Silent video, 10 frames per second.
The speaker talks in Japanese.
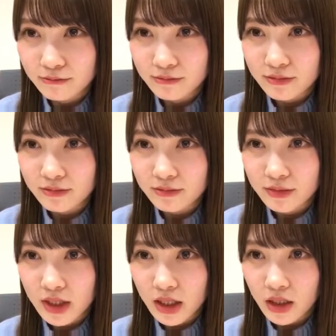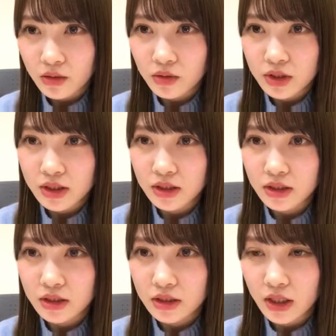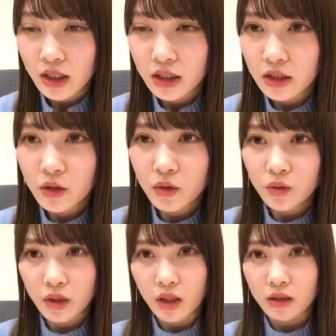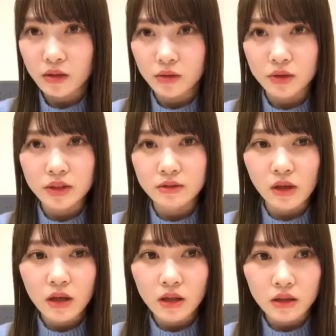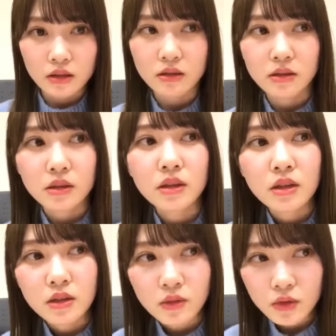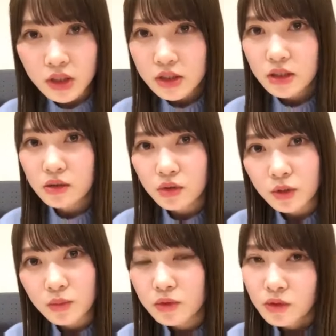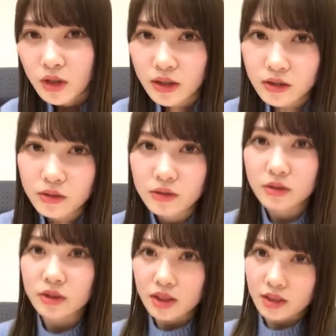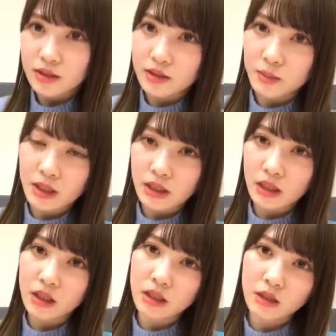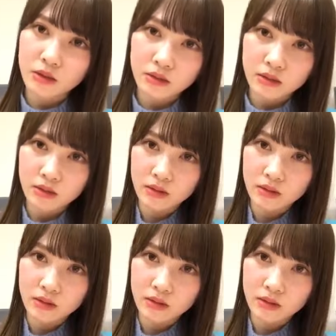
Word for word: うん、かとし何人兄弟？としはお姉ちゃんと妹がいるよ。真ん中だよ。